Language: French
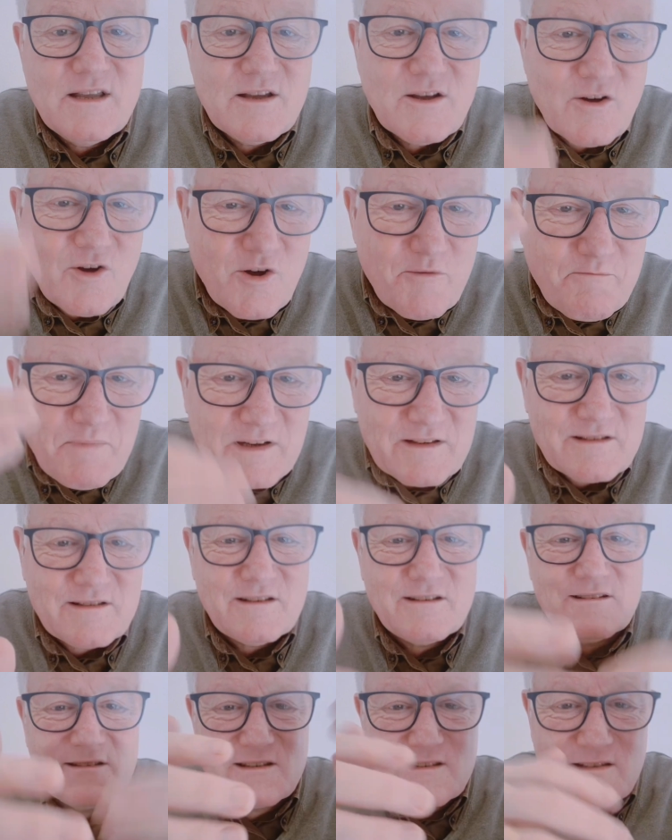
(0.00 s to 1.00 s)

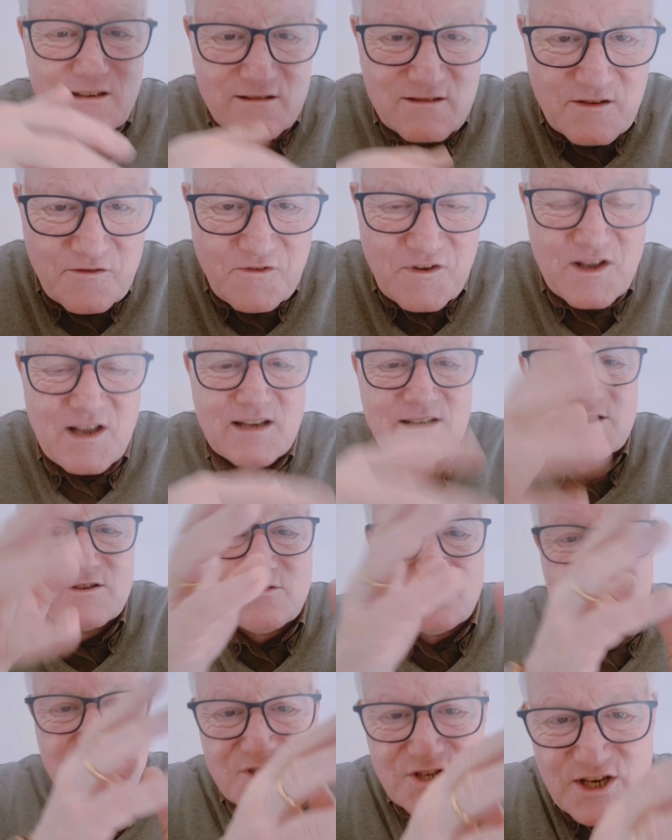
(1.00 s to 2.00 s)
Repentance,
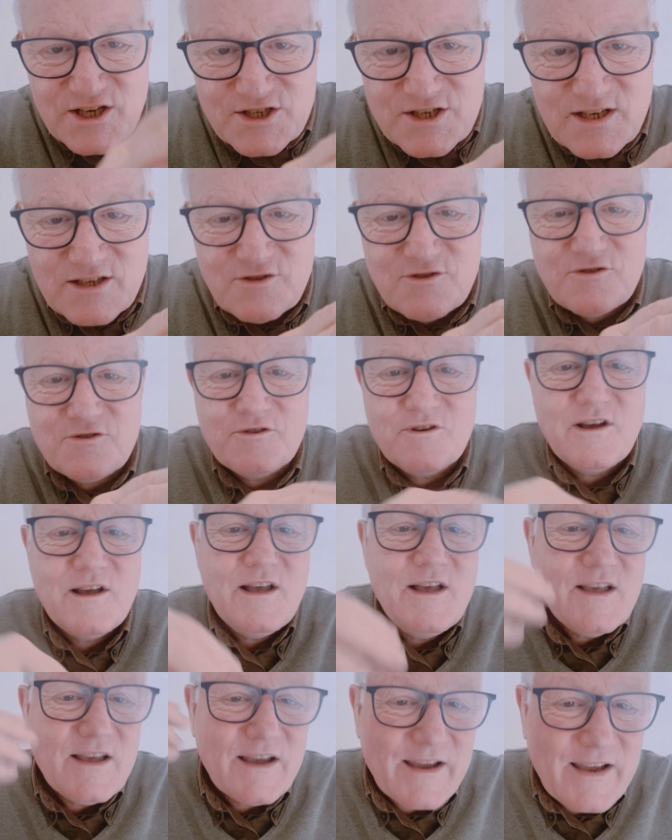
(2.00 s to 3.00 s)
sanctification, chercher Dieu,
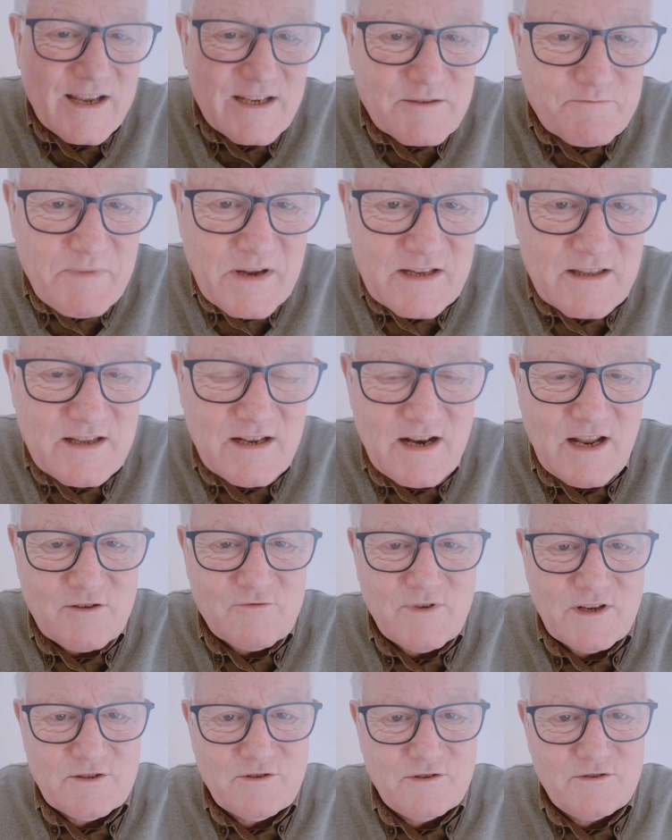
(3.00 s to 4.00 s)
respecter la
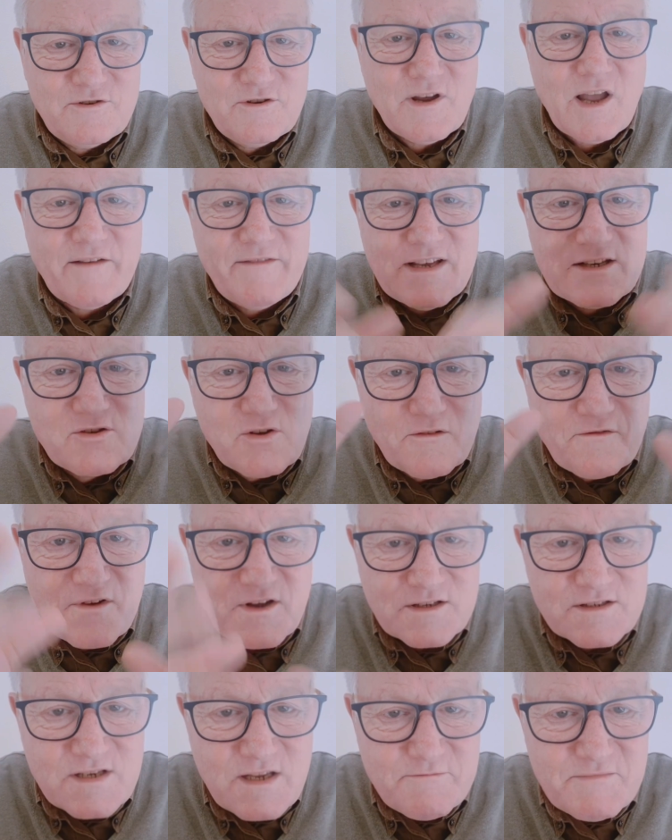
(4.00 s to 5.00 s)
loi de Dieu, avec son
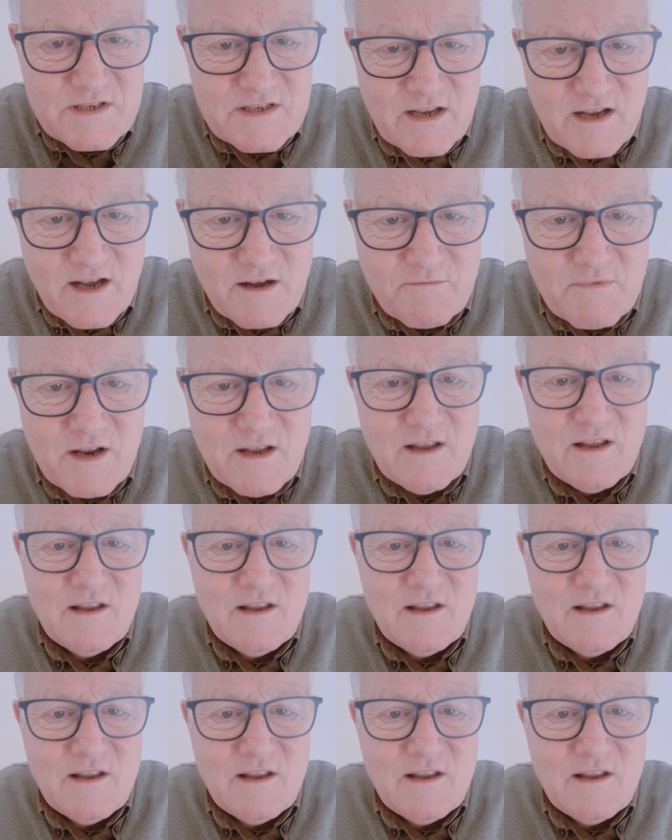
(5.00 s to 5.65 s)
français misérable.